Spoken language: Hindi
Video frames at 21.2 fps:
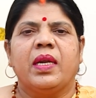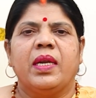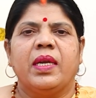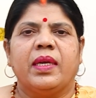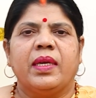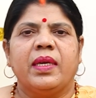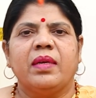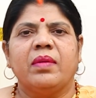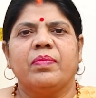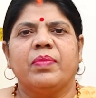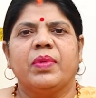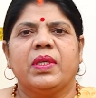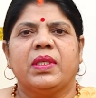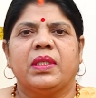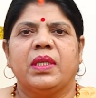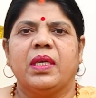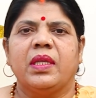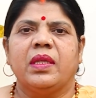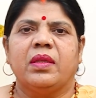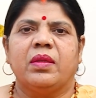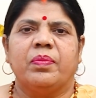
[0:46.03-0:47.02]
लेकिन
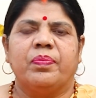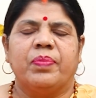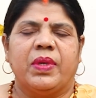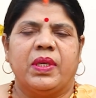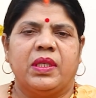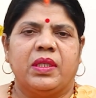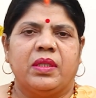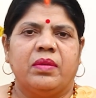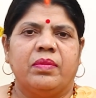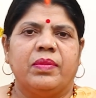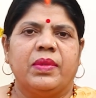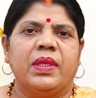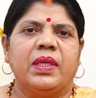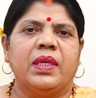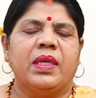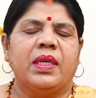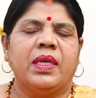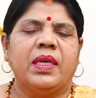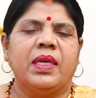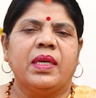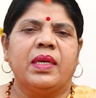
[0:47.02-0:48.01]
बसंत पंचमी
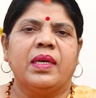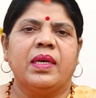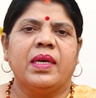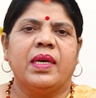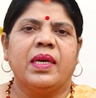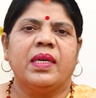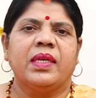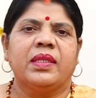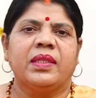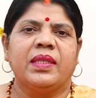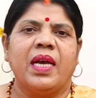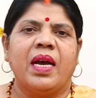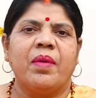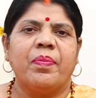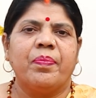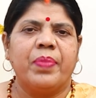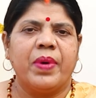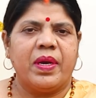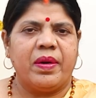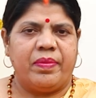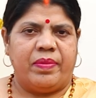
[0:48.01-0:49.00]
एक ऐसा
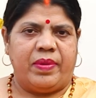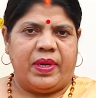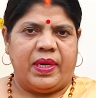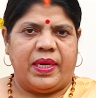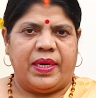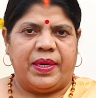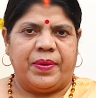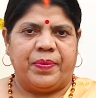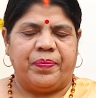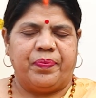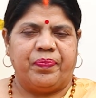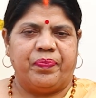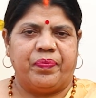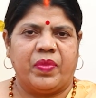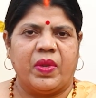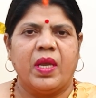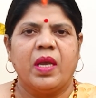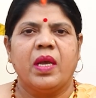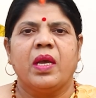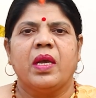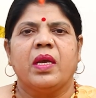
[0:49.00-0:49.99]
पर्व है
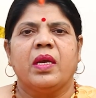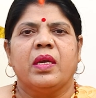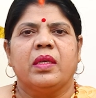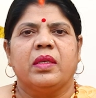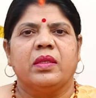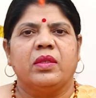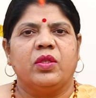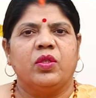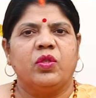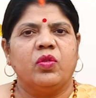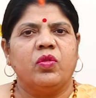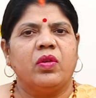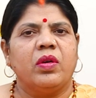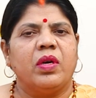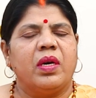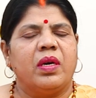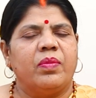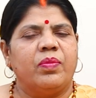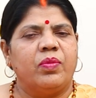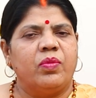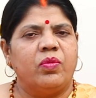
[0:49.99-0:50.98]
जो
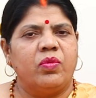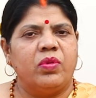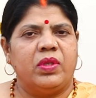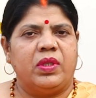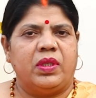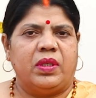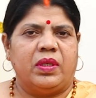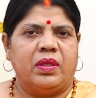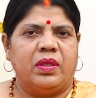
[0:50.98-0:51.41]
अबूझ